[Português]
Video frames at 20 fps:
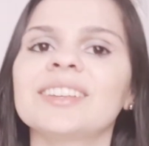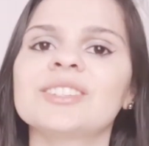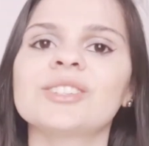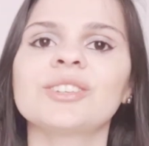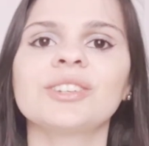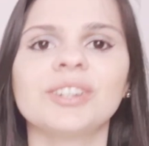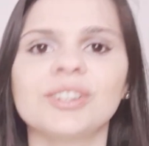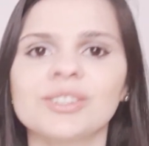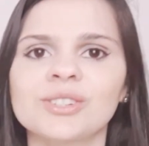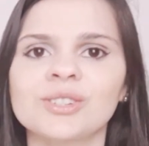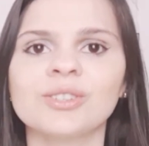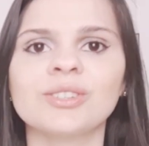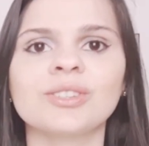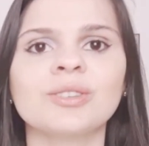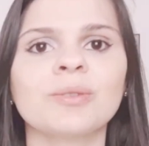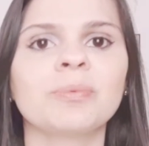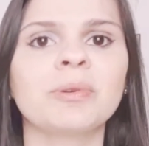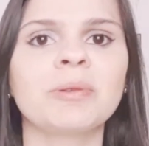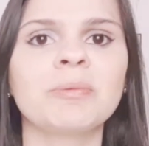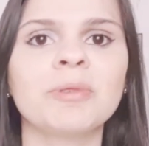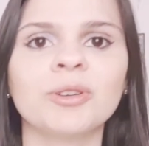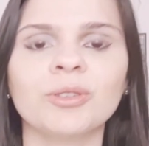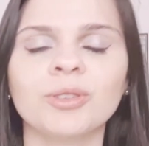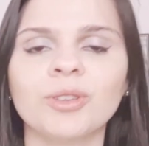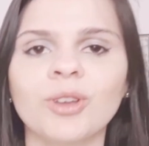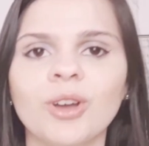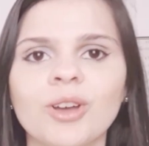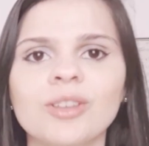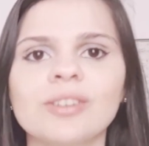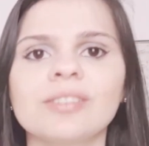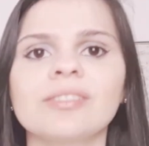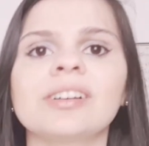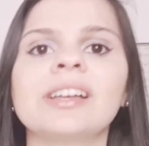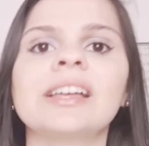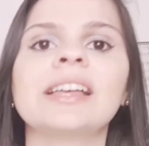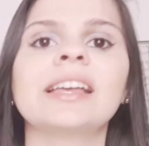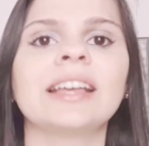Sou eu, sou seu primeiro dono.